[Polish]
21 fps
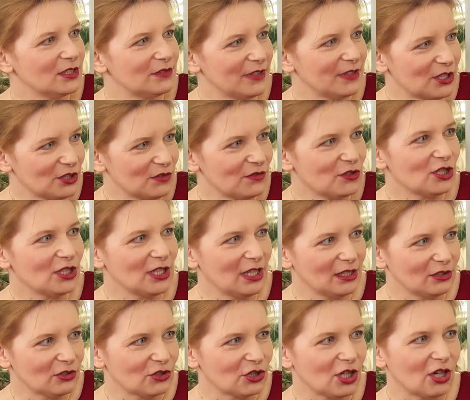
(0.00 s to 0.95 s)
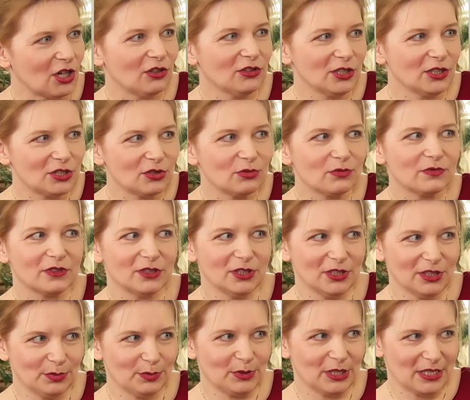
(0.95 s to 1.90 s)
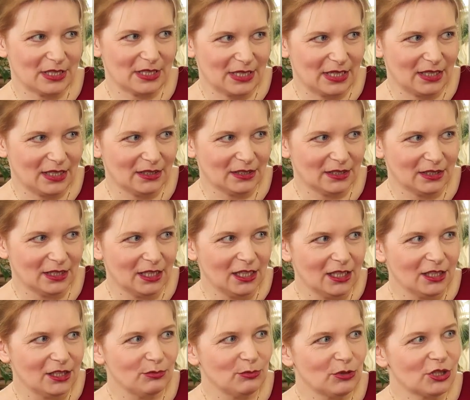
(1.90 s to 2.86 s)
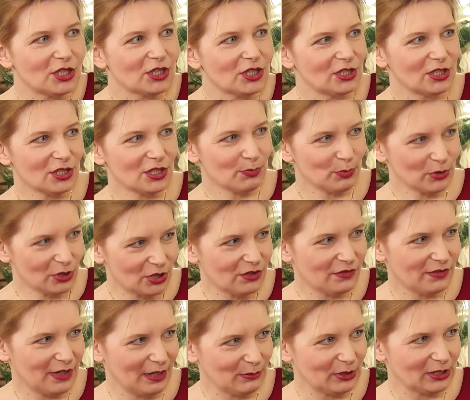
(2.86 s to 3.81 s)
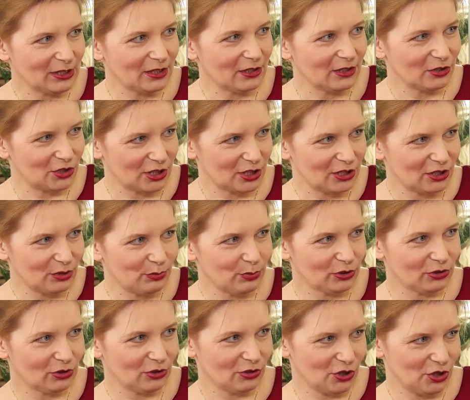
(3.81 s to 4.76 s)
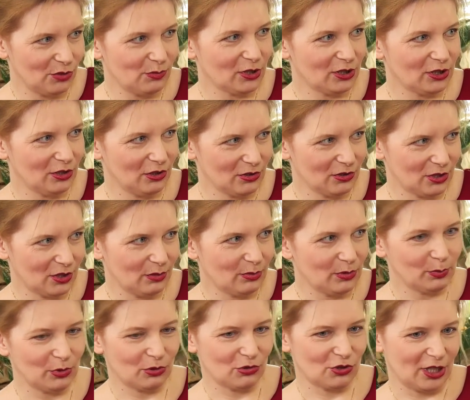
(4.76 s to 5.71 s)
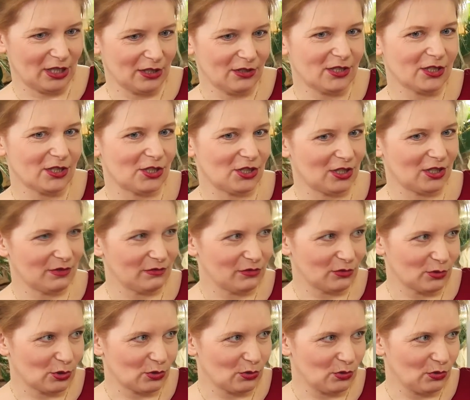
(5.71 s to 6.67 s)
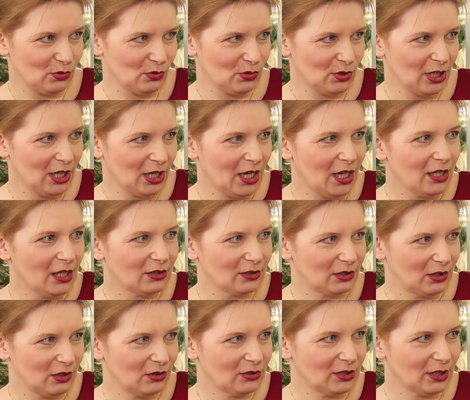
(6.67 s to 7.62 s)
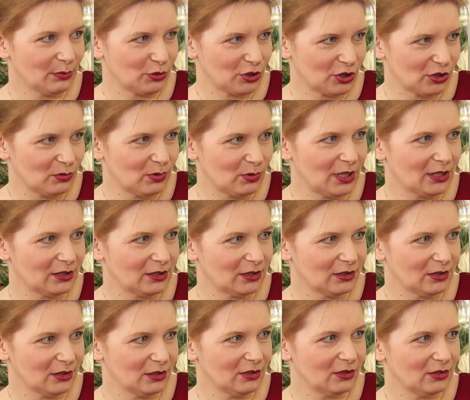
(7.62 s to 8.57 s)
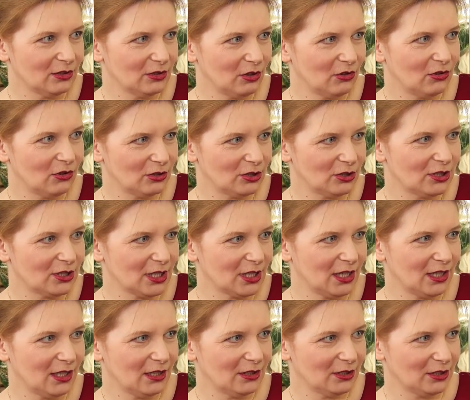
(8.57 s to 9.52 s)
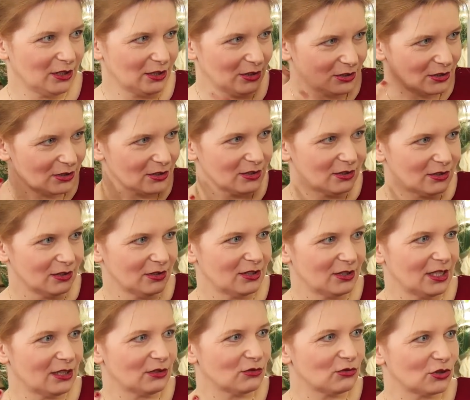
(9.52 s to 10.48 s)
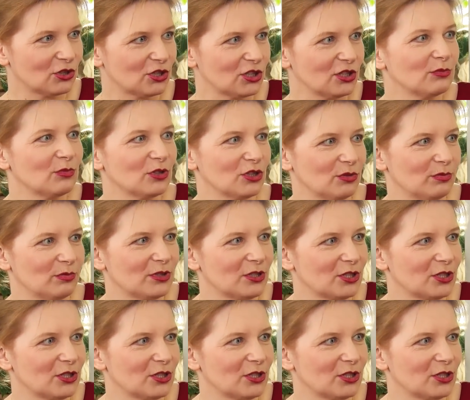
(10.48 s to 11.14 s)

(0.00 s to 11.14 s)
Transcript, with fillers: zważywszy na to, że one są w innych miejscach i my się nie spodziewamy tego, że kiedy podchodzimy do osoby poruszającej się na wózku, to na przykład y, okolica jej y, karku szyi może